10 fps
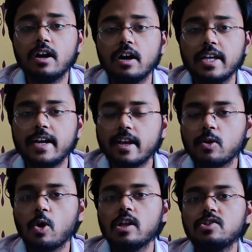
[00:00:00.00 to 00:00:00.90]
ये
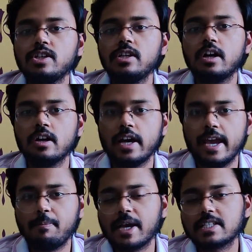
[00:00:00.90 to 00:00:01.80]
टेक्नोलॉजी
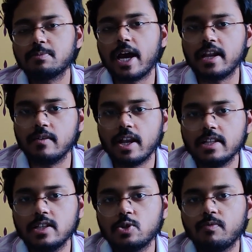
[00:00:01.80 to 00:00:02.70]
एपेक्स में आने वाली
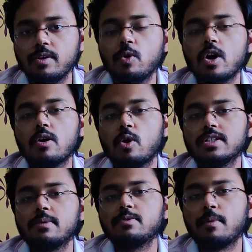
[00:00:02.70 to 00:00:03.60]
थी जो वीवो का
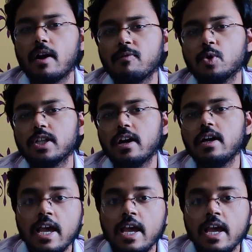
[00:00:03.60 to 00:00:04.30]
कॉन्सेप्ट स्मार्टफोन था